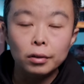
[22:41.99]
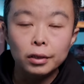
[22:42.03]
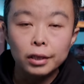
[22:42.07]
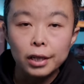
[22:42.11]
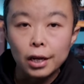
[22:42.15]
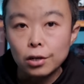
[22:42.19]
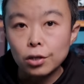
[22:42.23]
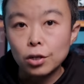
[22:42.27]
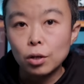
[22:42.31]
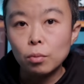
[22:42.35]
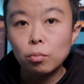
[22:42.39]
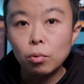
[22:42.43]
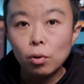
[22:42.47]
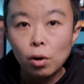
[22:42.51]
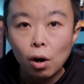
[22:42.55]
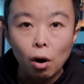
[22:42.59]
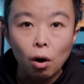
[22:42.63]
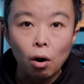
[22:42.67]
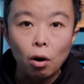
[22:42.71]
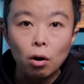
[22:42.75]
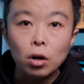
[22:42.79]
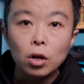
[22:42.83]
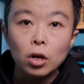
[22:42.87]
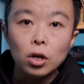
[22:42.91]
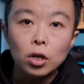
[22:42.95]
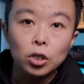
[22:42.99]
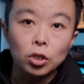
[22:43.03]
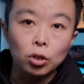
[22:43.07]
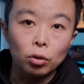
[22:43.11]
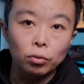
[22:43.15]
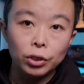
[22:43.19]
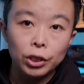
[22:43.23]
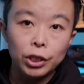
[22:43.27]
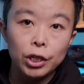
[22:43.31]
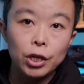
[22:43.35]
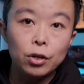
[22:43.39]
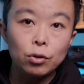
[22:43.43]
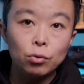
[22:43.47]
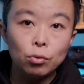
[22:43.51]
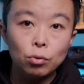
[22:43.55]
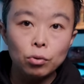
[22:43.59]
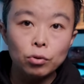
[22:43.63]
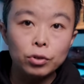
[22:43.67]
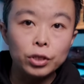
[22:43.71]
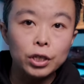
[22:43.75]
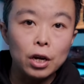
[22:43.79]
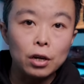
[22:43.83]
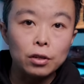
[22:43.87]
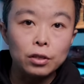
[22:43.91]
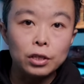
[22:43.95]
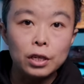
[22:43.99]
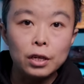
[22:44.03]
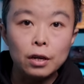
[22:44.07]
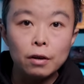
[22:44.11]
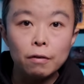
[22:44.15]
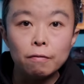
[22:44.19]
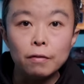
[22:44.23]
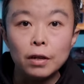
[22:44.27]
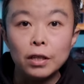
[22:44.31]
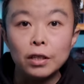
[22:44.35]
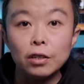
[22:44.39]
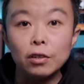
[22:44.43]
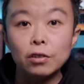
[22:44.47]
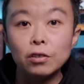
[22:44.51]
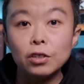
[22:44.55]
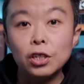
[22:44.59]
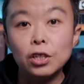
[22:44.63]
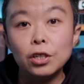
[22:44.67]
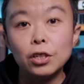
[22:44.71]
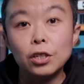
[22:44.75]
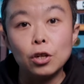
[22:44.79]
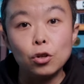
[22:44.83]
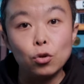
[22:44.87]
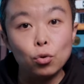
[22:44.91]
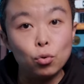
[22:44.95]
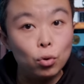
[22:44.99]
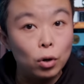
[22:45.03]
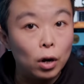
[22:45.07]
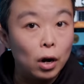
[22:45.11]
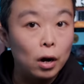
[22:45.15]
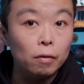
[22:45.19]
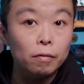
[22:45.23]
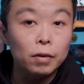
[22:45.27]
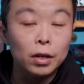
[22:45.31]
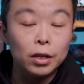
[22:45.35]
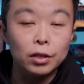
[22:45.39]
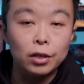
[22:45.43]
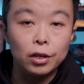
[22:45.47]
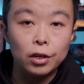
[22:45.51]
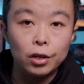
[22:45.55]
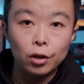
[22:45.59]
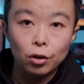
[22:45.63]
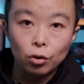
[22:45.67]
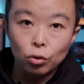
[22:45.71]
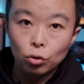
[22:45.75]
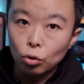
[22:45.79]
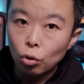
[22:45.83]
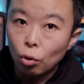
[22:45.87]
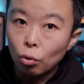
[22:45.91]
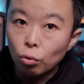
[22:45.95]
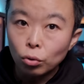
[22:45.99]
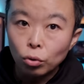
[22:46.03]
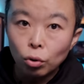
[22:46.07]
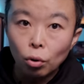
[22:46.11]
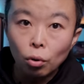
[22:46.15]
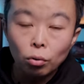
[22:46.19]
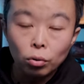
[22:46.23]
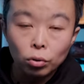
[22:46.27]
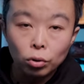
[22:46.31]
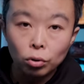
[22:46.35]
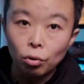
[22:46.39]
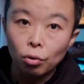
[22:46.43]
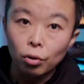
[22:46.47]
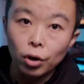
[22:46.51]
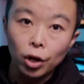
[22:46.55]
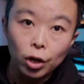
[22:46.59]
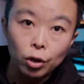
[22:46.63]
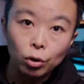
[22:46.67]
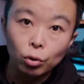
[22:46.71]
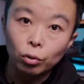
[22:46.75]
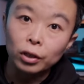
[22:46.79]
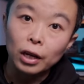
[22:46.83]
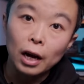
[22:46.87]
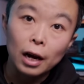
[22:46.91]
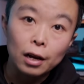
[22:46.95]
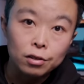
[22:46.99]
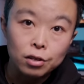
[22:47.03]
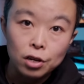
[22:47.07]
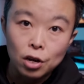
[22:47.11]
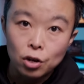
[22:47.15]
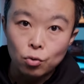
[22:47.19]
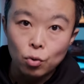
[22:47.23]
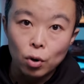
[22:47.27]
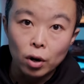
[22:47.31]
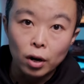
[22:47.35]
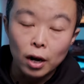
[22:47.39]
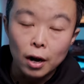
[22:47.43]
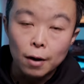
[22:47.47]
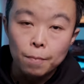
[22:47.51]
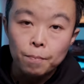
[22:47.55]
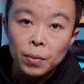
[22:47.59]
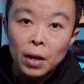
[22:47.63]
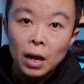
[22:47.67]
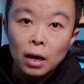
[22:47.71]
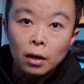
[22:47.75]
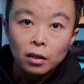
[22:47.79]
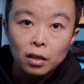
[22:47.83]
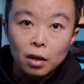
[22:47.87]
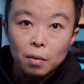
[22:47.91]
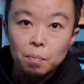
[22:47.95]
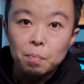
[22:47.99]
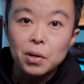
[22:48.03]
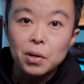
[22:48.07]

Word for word: 电池不够，手机、运动相机、稳定器的续航问题，通通都可以用它解决了。那